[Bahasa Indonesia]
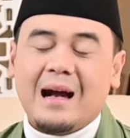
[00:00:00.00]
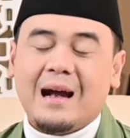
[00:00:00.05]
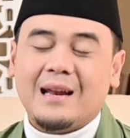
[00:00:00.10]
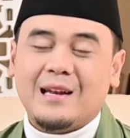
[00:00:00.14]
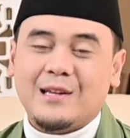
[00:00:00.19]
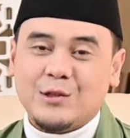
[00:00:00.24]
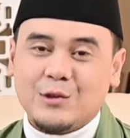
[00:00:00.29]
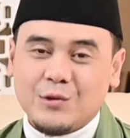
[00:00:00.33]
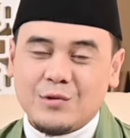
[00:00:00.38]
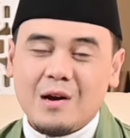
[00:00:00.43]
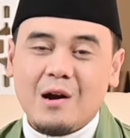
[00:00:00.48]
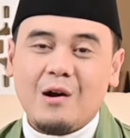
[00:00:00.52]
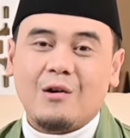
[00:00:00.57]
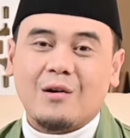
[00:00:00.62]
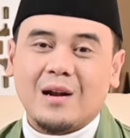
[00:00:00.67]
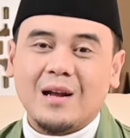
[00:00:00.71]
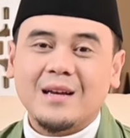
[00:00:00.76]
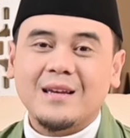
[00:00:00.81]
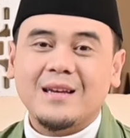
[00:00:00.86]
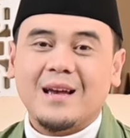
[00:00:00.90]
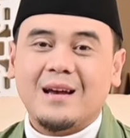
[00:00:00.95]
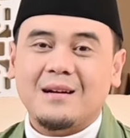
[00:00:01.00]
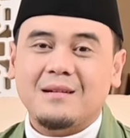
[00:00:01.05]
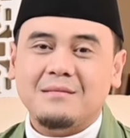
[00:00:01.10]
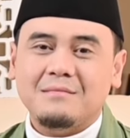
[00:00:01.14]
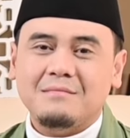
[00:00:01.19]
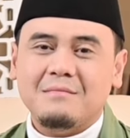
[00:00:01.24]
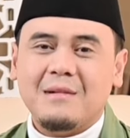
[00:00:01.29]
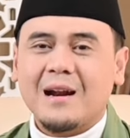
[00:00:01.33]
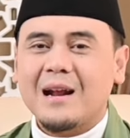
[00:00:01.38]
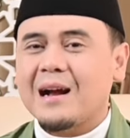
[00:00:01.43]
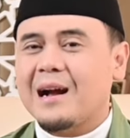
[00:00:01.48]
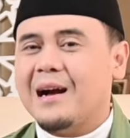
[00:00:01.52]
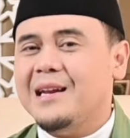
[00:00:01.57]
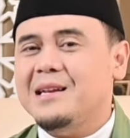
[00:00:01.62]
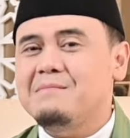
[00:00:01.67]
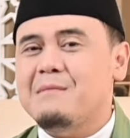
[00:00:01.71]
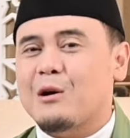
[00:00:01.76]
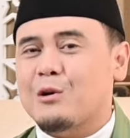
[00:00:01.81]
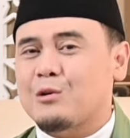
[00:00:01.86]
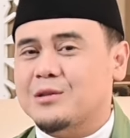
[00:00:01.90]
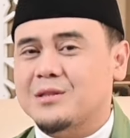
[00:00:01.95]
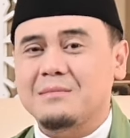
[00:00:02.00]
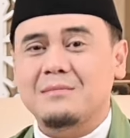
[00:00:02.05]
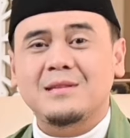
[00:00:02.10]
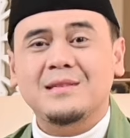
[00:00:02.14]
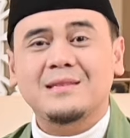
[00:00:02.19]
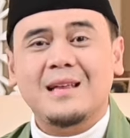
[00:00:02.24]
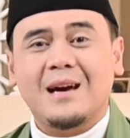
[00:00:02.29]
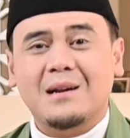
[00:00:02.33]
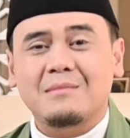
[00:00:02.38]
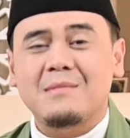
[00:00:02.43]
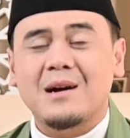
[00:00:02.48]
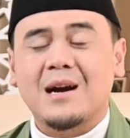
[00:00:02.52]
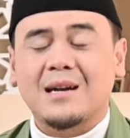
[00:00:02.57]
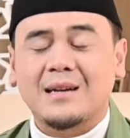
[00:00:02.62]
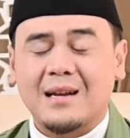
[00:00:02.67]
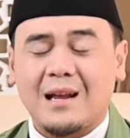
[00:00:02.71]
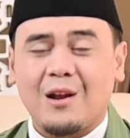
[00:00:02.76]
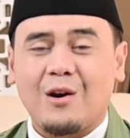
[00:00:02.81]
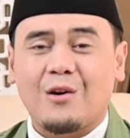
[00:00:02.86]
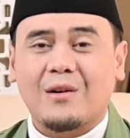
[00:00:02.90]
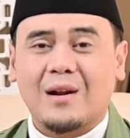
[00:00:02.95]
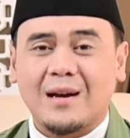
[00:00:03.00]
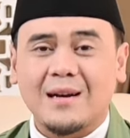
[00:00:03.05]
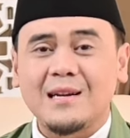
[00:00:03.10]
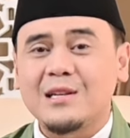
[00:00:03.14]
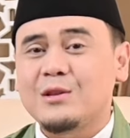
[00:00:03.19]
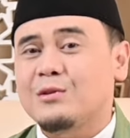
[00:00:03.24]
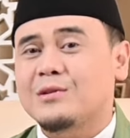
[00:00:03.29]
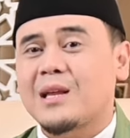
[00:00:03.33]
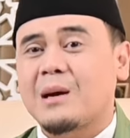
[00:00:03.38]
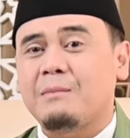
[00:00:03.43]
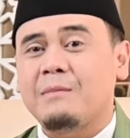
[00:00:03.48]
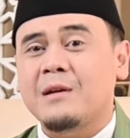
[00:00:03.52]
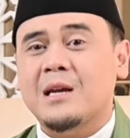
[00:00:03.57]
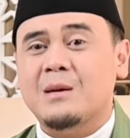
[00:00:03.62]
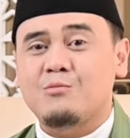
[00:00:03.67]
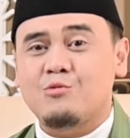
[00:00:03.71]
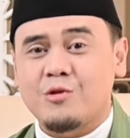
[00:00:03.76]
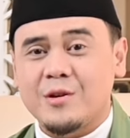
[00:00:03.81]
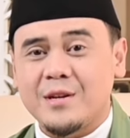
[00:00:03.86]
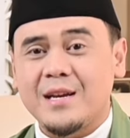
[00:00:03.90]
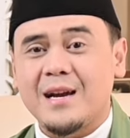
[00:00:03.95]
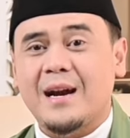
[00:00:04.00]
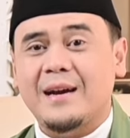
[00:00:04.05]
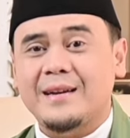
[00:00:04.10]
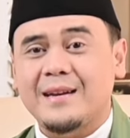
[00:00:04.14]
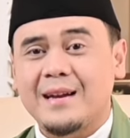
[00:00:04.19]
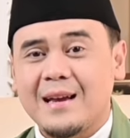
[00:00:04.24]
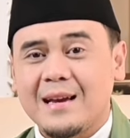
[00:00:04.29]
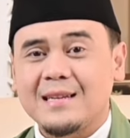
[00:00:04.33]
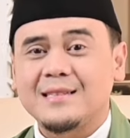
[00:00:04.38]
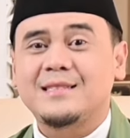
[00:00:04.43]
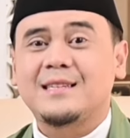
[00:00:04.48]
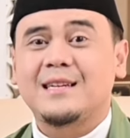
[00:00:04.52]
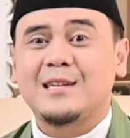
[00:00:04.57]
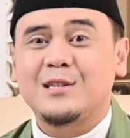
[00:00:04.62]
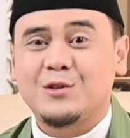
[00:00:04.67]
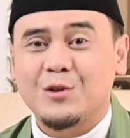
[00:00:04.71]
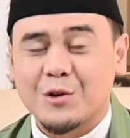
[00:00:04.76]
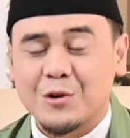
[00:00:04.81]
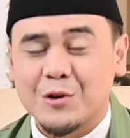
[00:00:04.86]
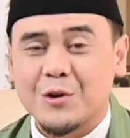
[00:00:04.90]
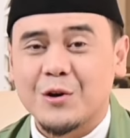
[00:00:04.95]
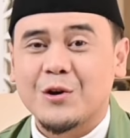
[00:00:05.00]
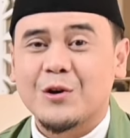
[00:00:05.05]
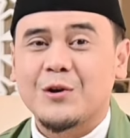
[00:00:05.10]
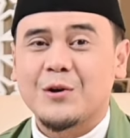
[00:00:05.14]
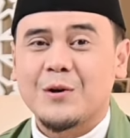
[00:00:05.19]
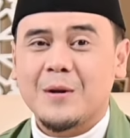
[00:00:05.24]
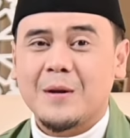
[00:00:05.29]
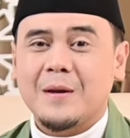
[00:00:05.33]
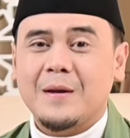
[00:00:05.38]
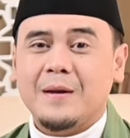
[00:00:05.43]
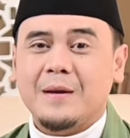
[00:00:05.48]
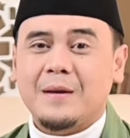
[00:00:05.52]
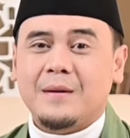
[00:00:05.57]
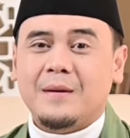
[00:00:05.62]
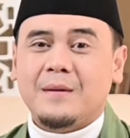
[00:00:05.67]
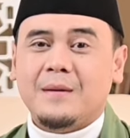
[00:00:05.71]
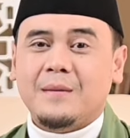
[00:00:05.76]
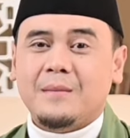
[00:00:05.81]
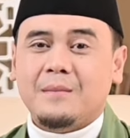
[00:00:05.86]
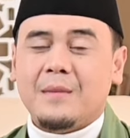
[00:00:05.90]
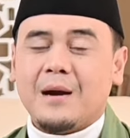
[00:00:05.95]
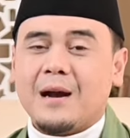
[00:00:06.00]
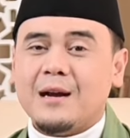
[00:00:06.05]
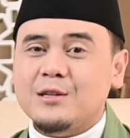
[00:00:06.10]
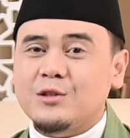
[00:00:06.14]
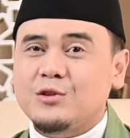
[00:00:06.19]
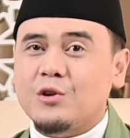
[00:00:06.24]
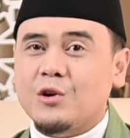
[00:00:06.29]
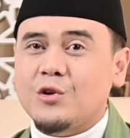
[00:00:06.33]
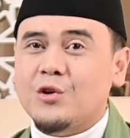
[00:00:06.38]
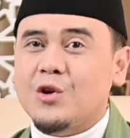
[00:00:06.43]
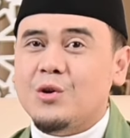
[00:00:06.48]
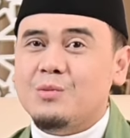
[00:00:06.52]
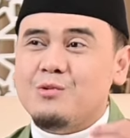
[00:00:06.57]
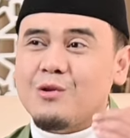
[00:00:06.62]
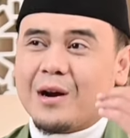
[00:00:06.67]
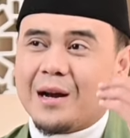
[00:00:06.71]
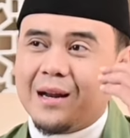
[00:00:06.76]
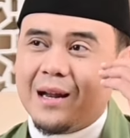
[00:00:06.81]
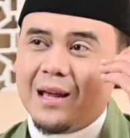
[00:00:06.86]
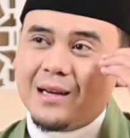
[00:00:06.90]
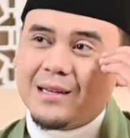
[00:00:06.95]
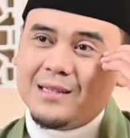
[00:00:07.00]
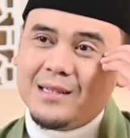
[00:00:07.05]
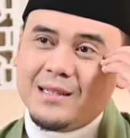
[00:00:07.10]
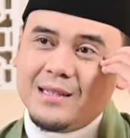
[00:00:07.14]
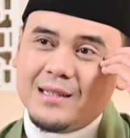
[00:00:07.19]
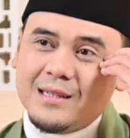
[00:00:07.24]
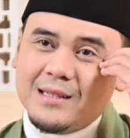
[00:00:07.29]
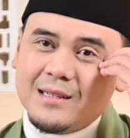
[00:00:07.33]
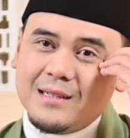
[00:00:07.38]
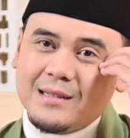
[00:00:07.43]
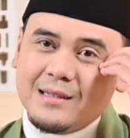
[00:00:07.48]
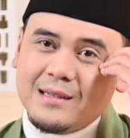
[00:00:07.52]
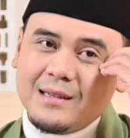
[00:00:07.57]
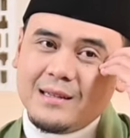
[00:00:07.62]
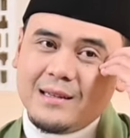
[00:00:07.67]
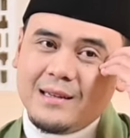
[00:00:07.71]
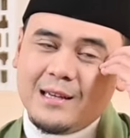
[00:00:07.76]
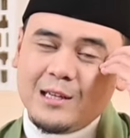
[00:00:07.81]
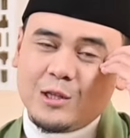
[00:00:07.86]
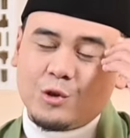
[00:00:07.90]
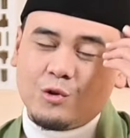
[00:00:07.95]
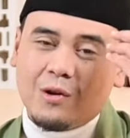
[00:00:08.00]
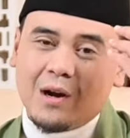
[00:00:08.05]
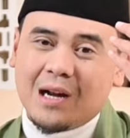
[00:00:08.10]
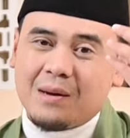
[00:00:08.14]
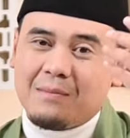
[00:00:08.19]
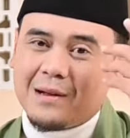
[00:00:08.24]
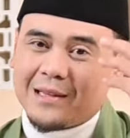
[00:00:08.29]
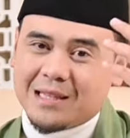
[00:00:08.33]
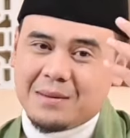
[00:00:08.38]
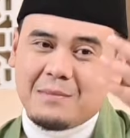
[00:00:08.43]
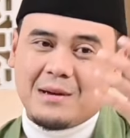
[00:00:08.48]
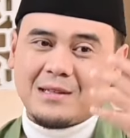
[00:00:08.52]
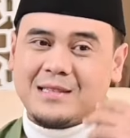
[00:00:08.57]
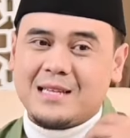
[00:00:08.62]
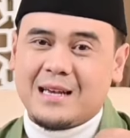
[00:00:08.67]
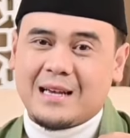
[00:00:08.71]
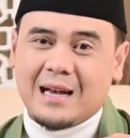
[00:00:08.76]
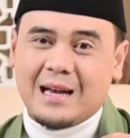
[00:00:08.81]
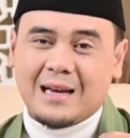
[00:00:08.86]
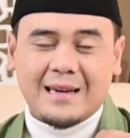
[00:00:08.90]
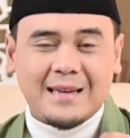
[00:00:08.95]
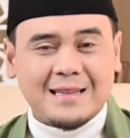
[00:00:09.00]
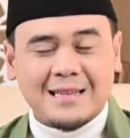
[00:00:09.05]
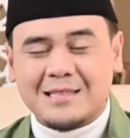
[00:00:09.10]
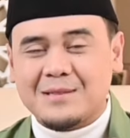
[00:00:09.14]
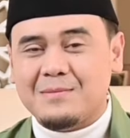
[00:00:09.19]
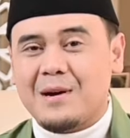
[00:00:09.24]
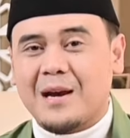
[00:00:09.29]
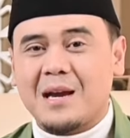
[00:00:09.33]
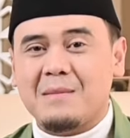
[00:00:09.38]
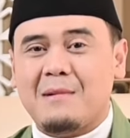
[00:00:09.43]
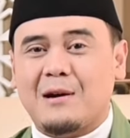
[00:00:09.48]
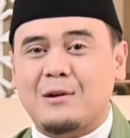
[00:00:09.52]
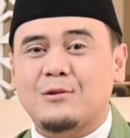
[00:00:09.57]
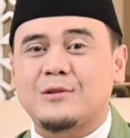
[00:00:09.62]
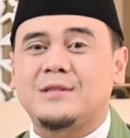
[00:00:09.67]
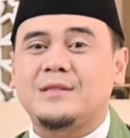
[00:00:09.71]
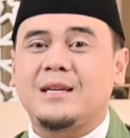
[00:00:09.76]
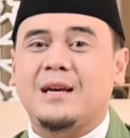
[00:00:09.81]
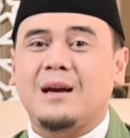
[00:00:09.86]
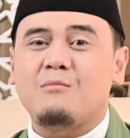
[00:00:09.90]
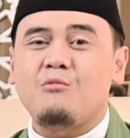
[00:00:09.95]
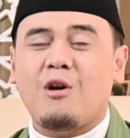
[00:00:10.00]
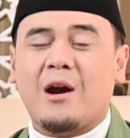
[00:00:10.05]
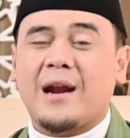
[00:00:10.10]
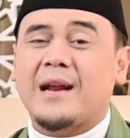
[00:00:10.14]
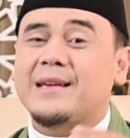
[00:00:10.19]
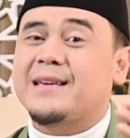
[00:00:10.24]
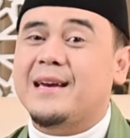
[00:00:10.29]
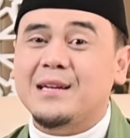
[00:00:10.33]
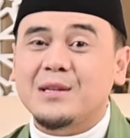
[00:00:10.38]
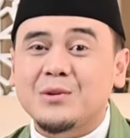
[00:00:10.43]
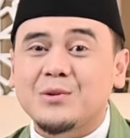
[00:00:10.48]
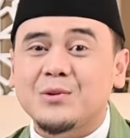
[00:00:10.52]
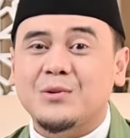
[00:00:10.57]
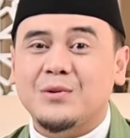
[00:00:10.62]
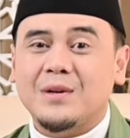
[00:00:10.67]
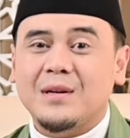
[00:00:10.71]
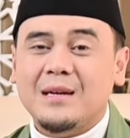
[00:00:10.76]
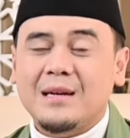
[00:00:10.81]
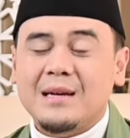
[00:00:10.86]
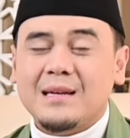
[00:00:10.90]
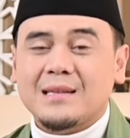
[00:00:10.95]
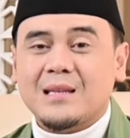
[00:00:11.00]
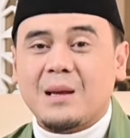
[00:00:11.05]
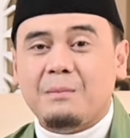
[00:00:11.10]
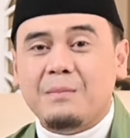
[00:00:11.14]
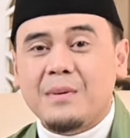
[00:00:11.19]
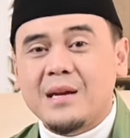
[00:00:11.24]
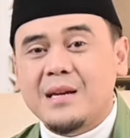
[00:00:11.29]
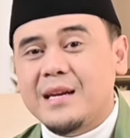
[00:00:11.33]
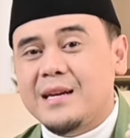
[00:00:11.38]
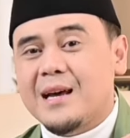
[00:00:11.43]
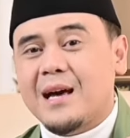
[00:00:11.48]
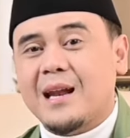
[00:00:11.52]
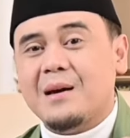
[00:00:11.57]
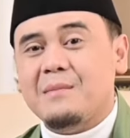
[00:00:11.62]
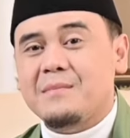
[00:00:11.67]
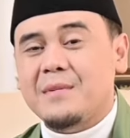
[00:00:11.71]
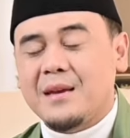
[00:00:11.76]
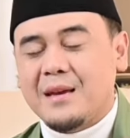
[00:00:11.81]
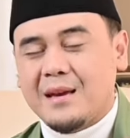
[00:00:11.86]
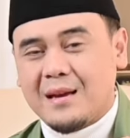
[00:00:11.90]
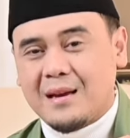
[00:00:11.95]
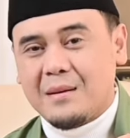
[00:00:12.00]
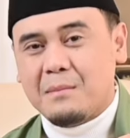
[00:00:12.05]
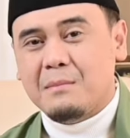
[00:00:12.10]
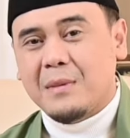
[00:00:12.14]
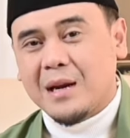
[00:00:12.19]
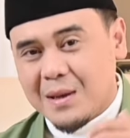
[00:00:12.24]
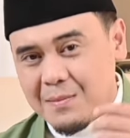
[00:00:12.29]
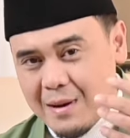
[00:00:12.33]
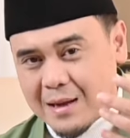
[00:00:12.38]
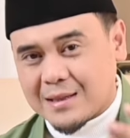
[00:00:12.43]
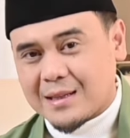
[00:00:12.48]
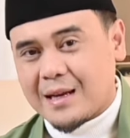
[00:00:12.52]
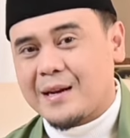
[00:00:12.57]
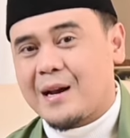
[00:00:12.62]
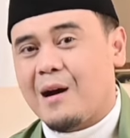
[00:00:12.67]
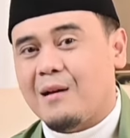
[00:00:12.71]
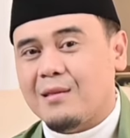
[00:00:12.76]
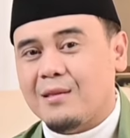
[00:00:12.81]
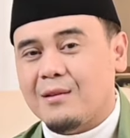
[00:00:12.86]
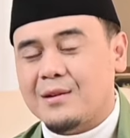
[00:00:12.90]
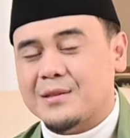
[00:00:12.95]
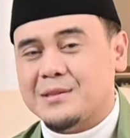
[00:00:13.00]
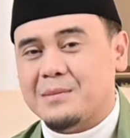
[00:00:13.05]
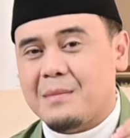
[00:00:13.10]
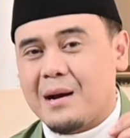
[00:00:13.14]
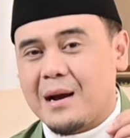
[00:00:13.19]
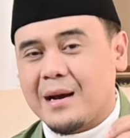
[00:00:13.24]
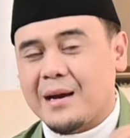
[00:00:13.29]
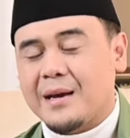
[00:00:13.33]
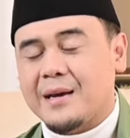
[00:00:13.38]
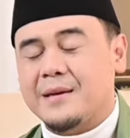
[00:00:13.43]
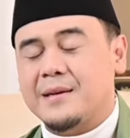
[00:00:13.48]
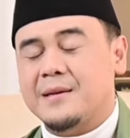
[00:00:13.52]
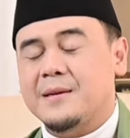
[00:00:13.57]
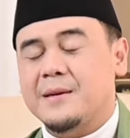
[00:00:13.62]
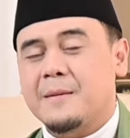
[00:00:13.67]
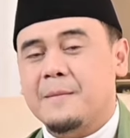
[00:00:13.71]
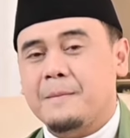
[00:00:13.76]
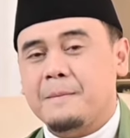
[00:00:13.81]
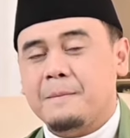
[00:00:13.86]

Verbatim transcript: Ada juga orang yang barangkali baru sebentar mengenal orang itu tapi kemudian jadi jodoh. Maka jodoh bukan lagi hitungan matematika kita sebagai manusia, bukan hanya itu. Tapi di dalamnya melibatkan Allah sebagai